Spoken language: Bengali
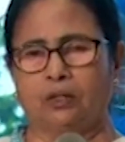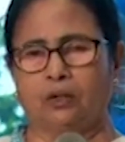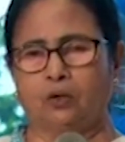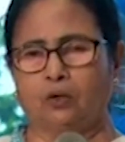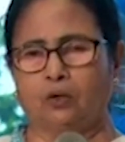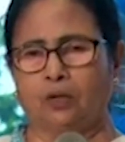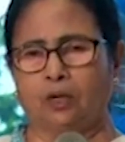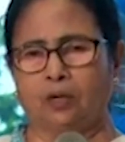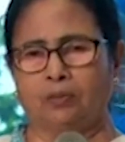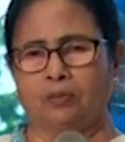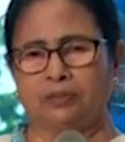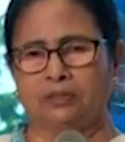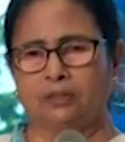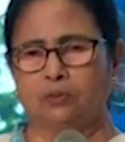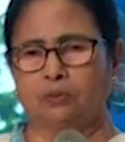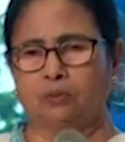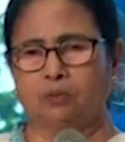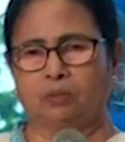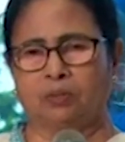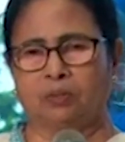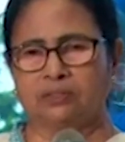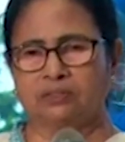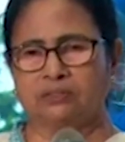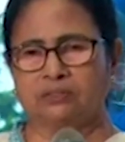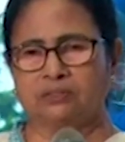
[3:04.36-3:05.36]
করা আমাদের
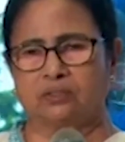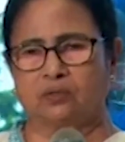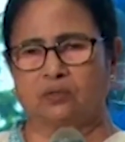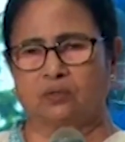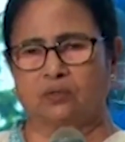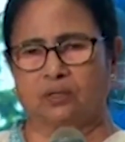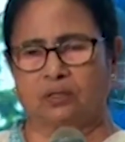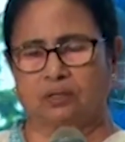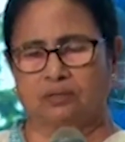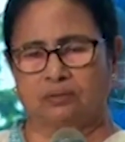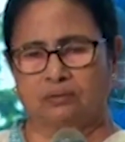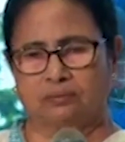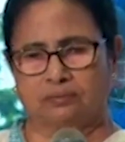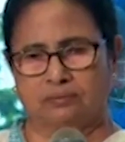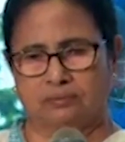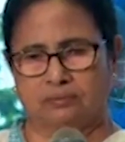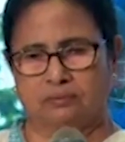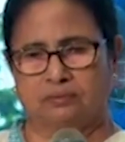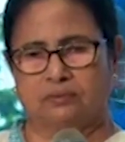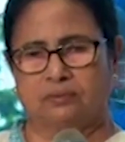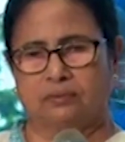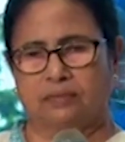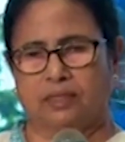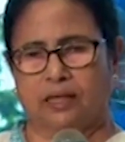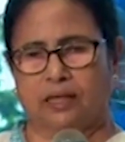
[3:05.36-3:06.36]
অভ্যাস ছিল না
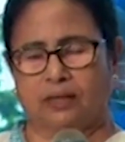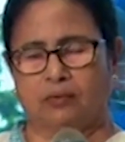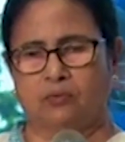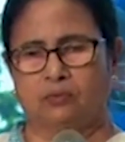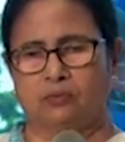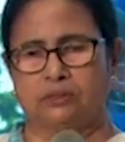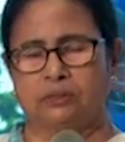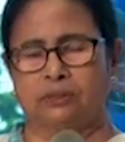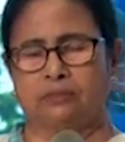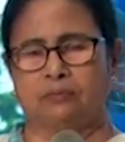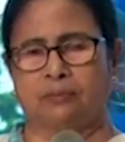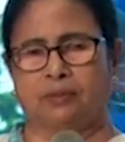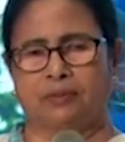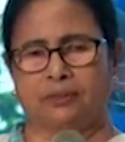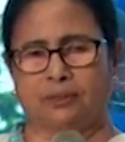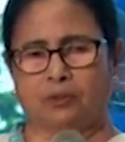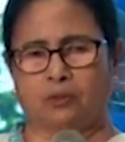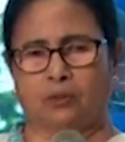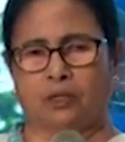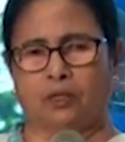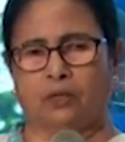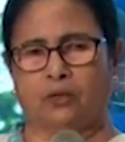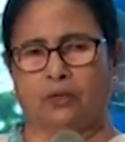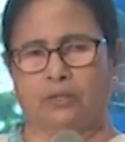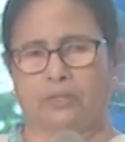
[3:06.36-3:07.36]
এখন যেভাবে
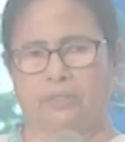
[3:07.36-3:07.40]
করা হয়